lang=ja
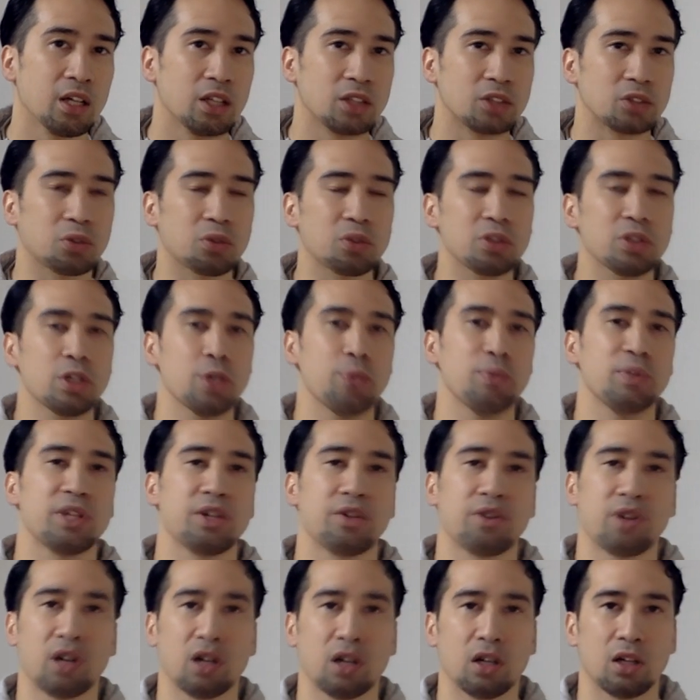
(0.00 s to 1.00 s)
そういう意味
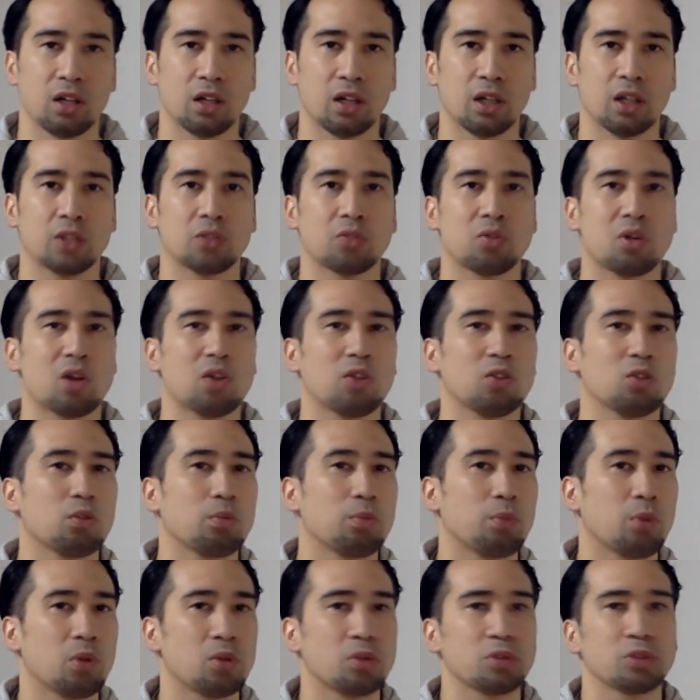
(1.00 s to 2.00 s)
では、
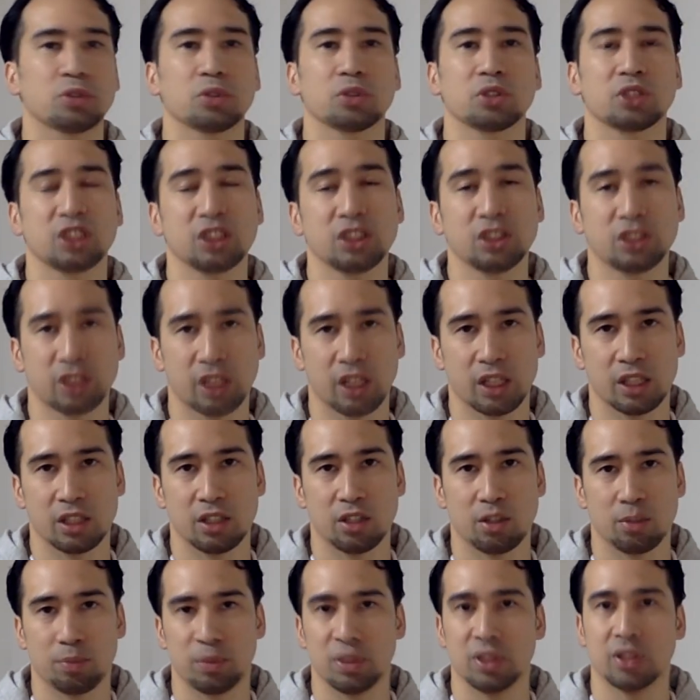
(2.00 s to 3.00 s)
ドラゴンボール初心者
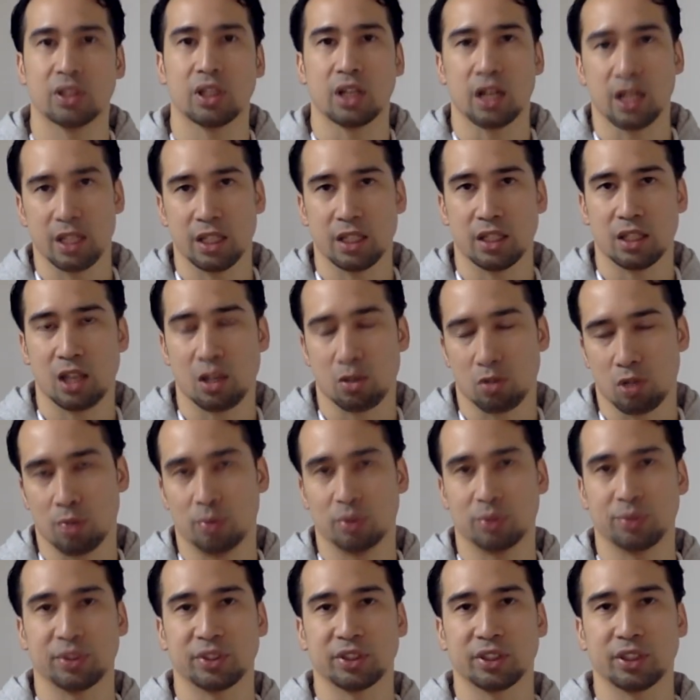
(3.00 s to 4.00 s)
にはぴったりなのか
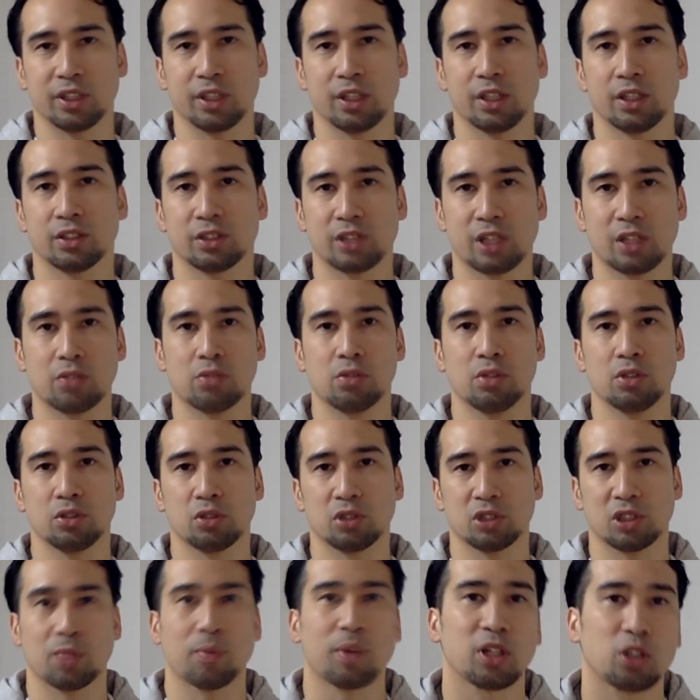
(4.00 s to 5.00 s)
もしれません。ざっくり
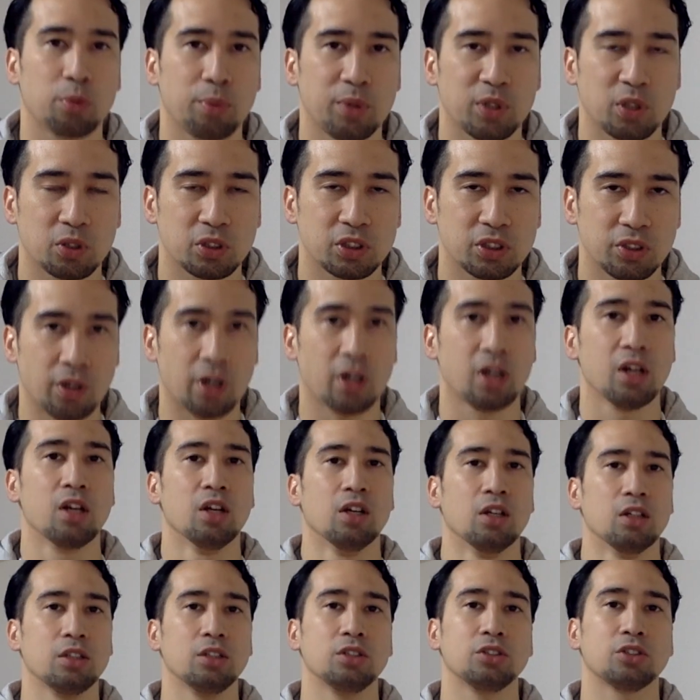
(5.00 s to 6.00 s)
としたまとめとしては
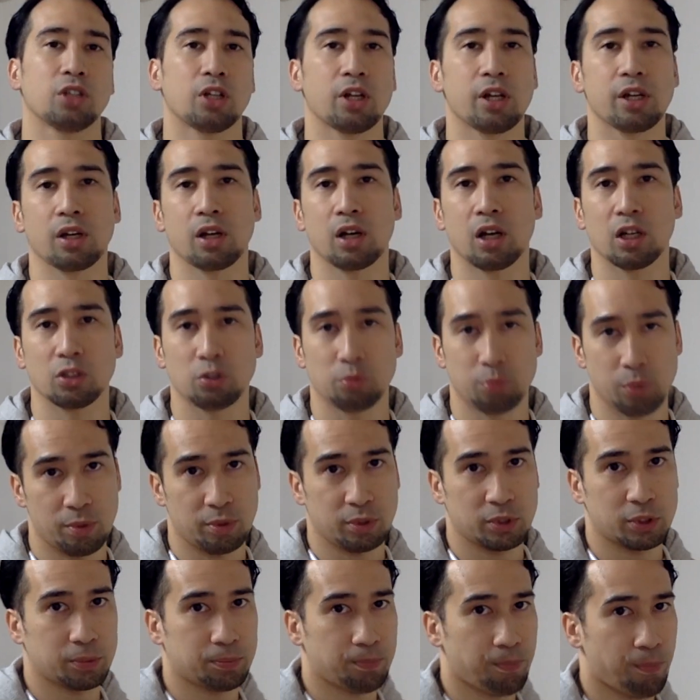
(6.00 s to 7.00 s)
いいんじゃないかなと思い
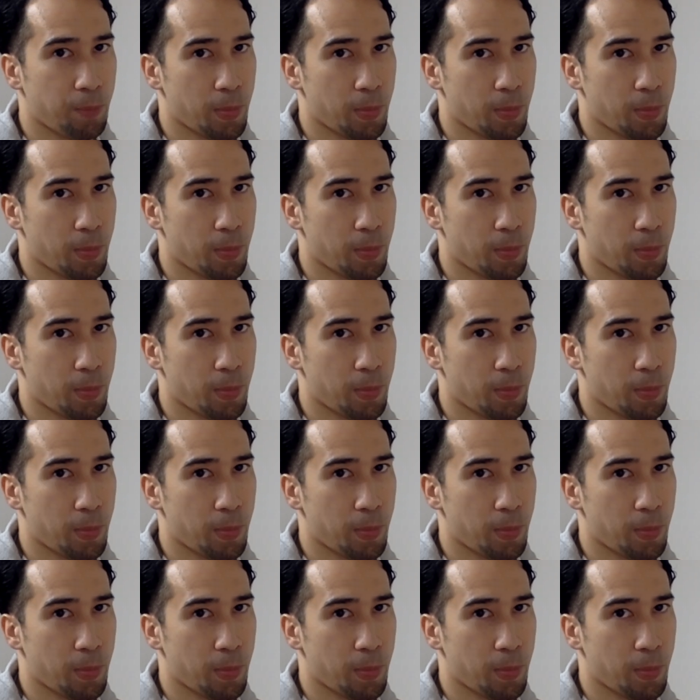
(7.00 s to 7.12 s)
ます。